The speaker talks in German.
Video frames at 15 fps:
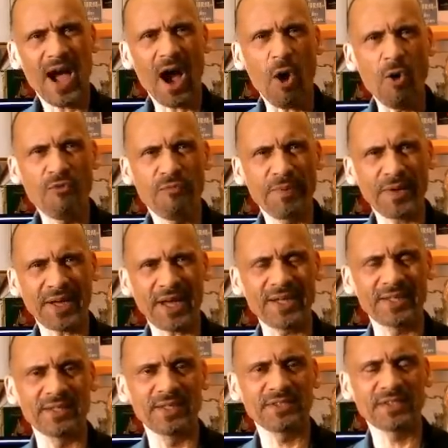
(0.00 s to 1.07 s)

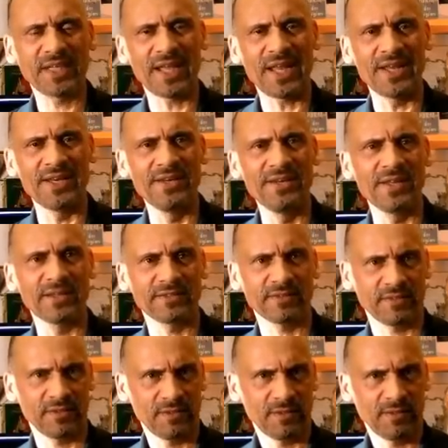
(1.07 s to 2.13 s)
Aufbereiten des
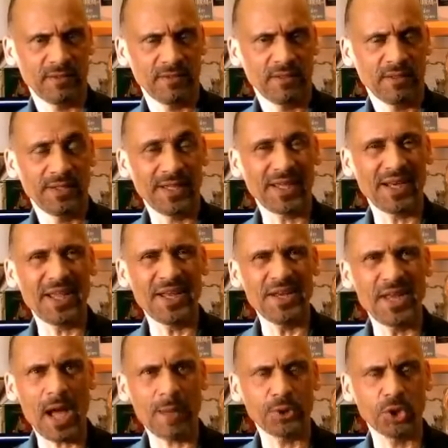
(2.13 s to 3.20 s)
Geländes, der
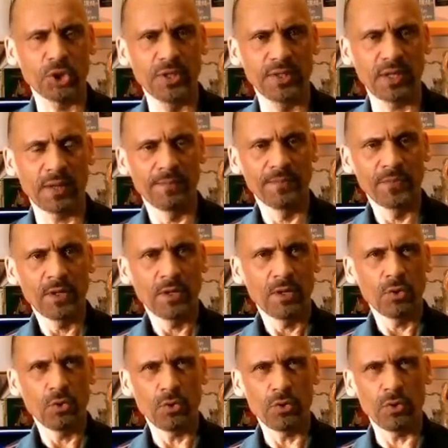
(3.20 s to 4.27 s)
Geländeabschnitte,
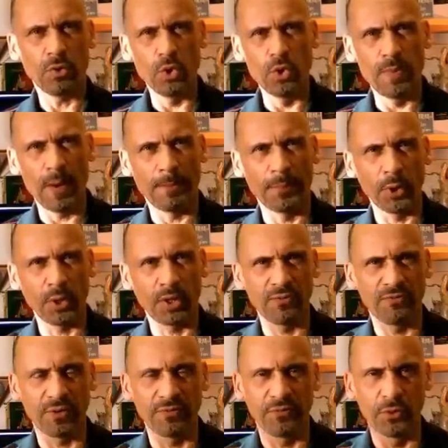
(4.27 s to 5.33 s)
Überbrücken
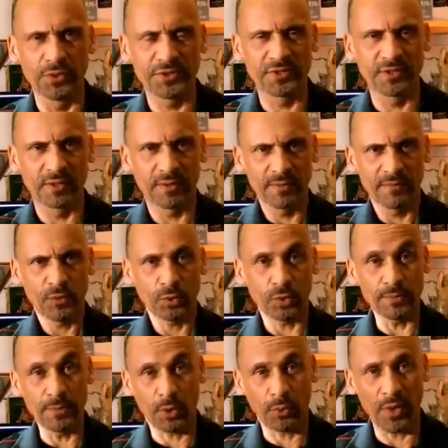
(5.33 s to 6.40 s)
von Flüssen oder
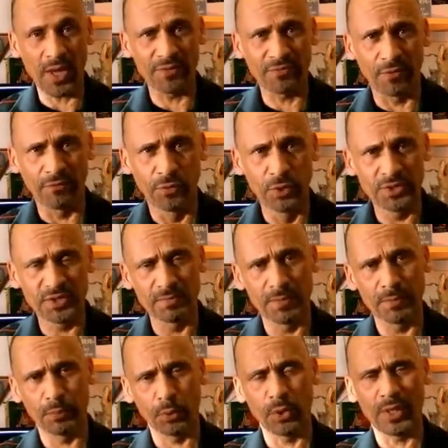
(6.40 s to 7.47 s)
Überqueren von Flüssen
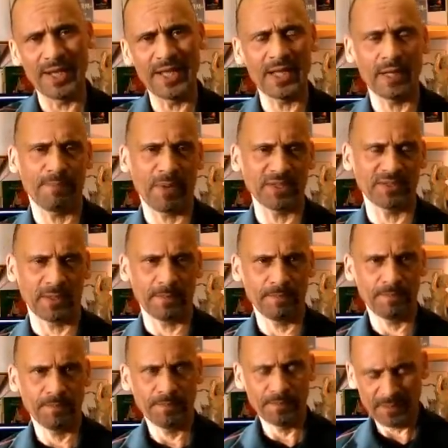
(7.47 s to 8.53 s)
mit Brücke Legepanzer.
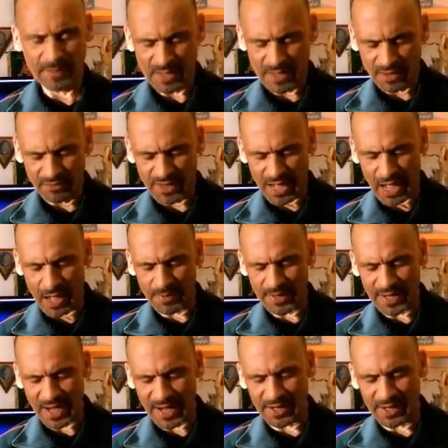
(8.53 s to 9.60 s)
Wir haben
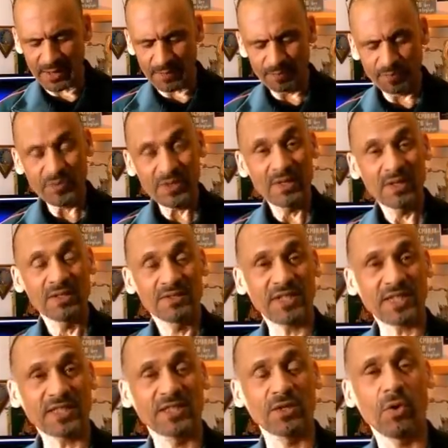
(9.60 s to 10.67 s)
eine
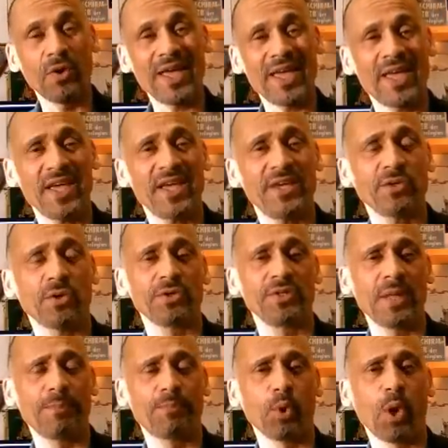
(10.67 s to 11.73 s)
Section Aide au
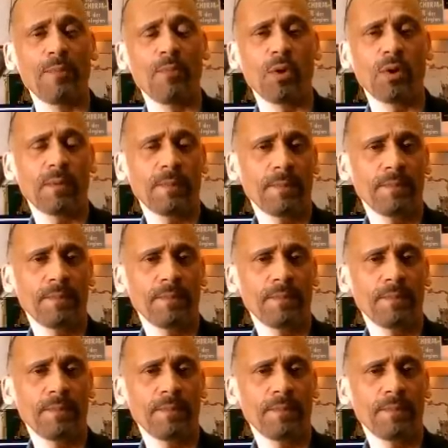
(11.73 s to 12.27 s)
Deploiement.